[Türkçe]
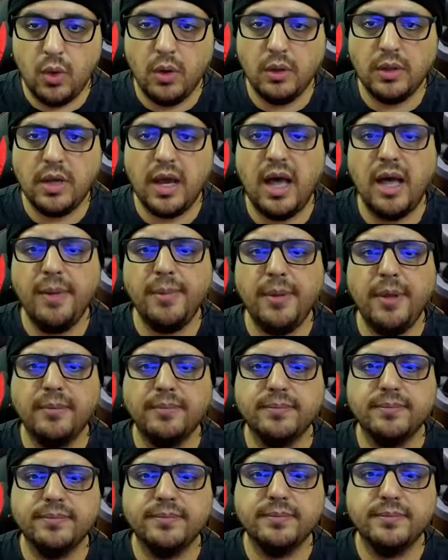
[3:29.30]
Ya abi.
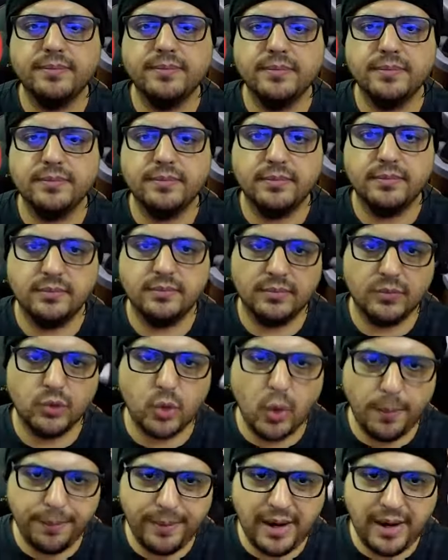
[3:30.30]

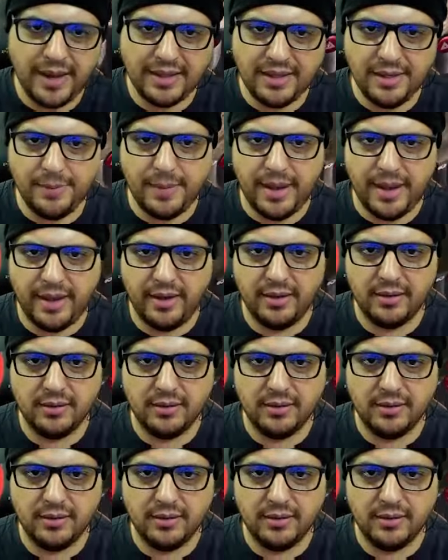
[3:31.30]
Toprağa girme.